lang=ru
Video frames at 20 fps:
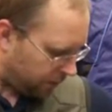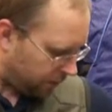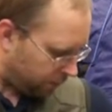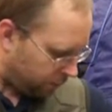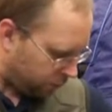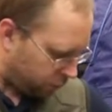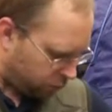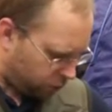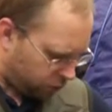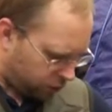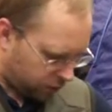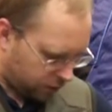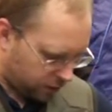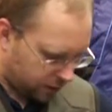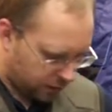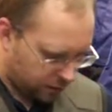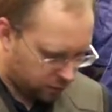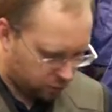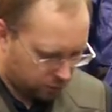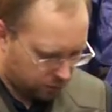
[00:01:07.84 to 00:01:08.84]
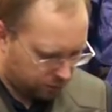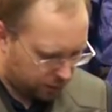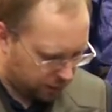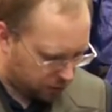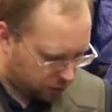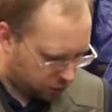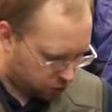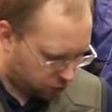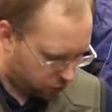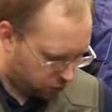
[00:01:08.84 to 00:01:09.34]
Вот. Хочется сразу
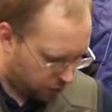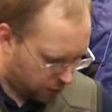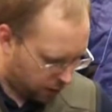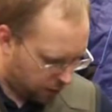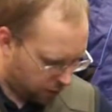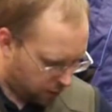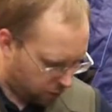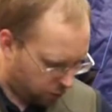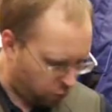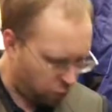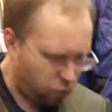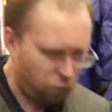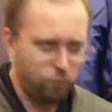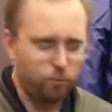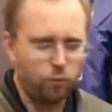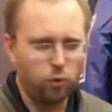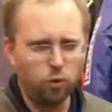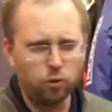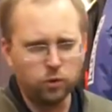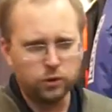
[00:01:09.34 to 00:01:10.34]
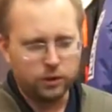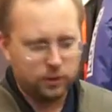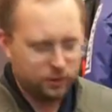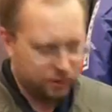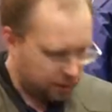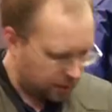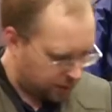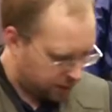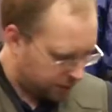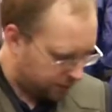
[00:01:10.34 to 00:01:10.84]
отметить, что у молнии
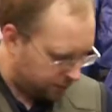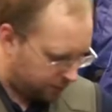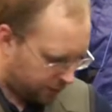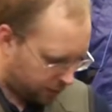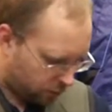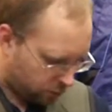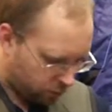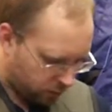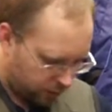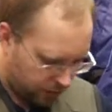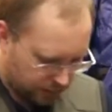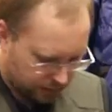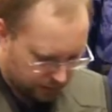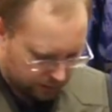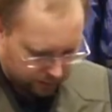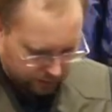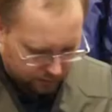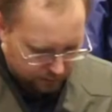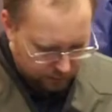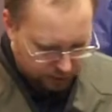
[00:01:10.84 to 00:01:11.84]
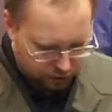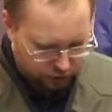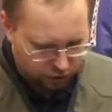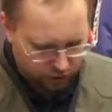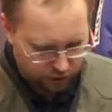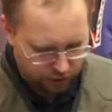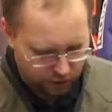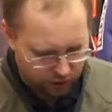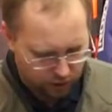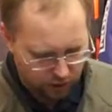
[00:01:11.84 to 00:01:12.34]
здесь сверху есть
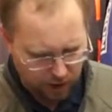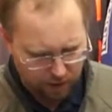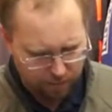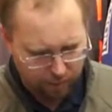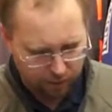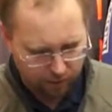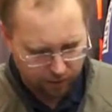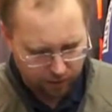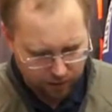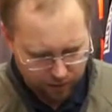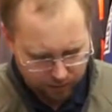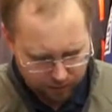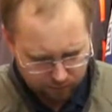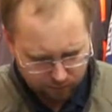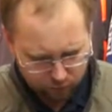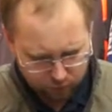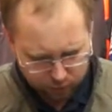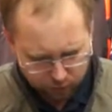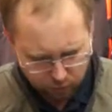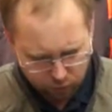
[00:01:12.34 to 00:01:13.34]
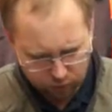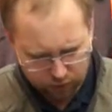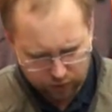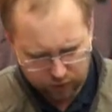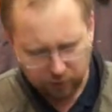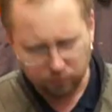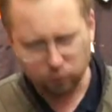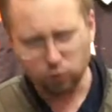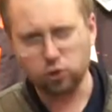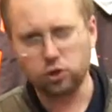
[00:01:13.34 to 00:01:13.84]
защитный клапан, вот, и молния
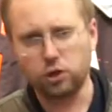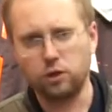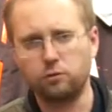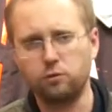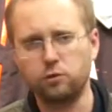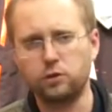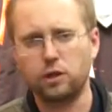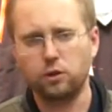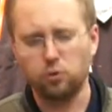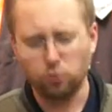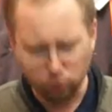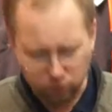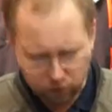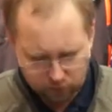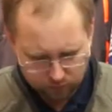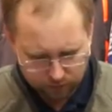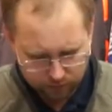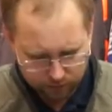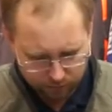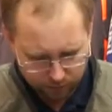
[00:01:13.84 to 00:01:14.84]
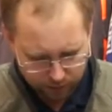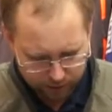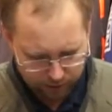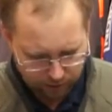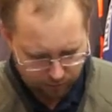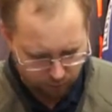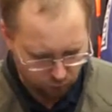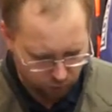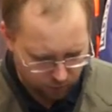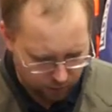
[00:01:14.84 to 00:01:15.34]
немножко его закусывает.
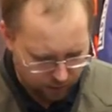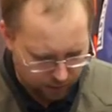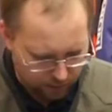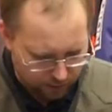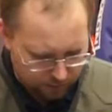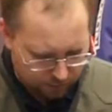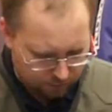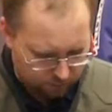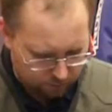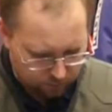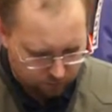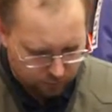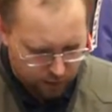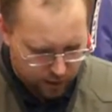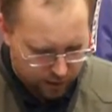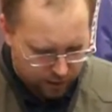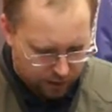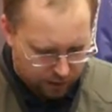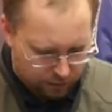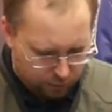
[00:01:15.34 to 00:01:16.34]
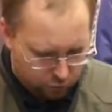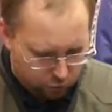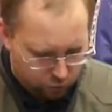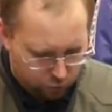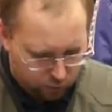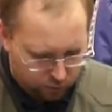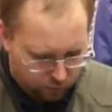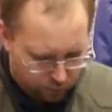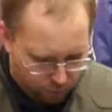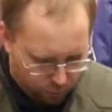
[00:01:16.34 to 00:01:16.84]
Поэтому я
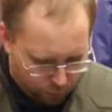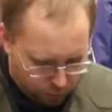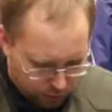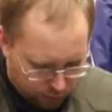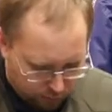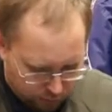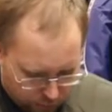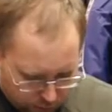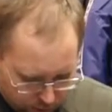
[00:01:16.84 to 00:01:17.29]
рекомендую его просто вот